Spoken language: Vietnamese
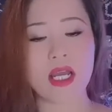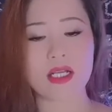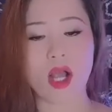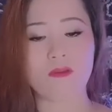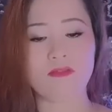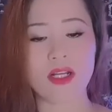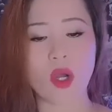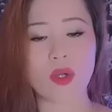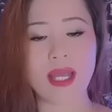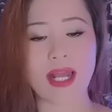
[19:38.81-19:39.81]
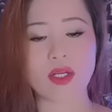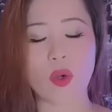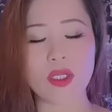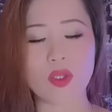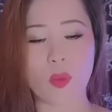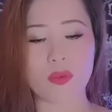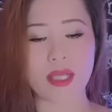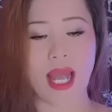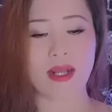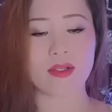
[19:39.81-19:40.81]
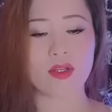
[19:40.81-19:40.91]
cộng với lối ăn nói cục cằn,